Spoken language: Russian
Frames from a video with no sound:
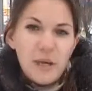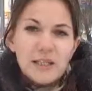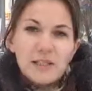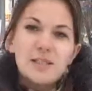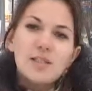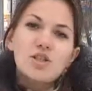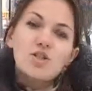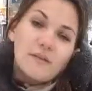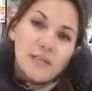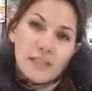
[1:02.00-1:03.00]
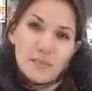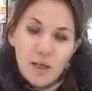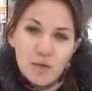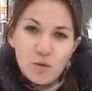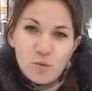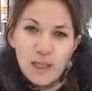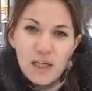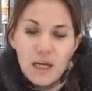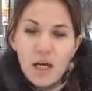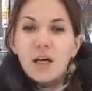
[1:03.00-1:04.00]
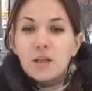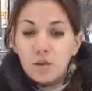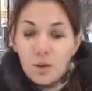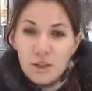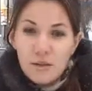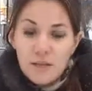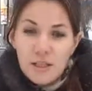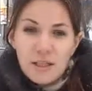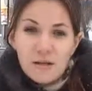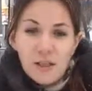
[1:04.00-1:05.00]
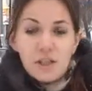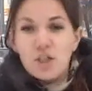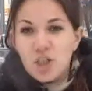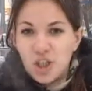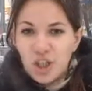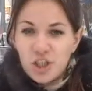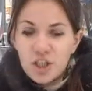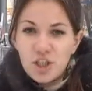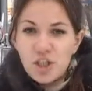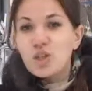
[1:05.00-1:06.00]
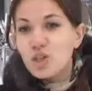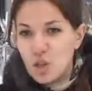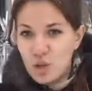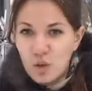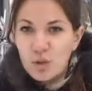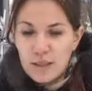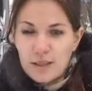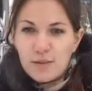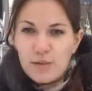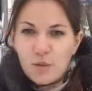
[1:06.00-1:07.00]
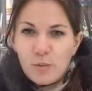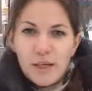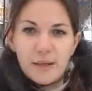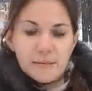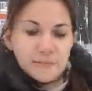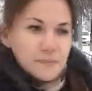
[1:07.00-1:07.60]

5205 рублей. До этого составлял 4611 рублей.